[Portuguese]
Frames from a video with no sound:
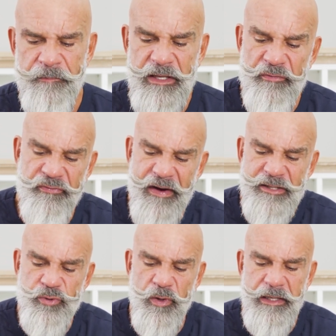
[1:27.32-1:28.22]
que
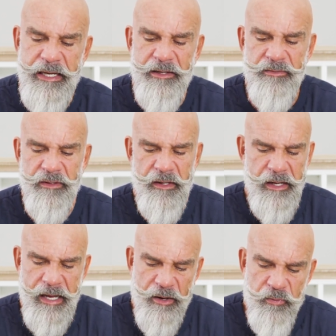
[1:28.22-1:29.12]
faz o olheiro
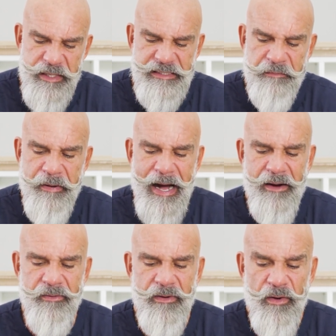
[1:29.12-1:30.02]
é, eh, com esse
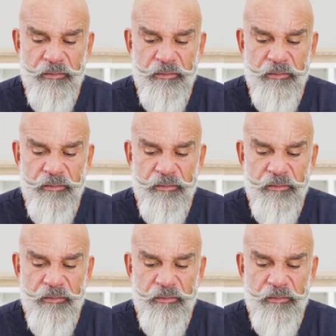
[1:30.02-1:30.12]
barro?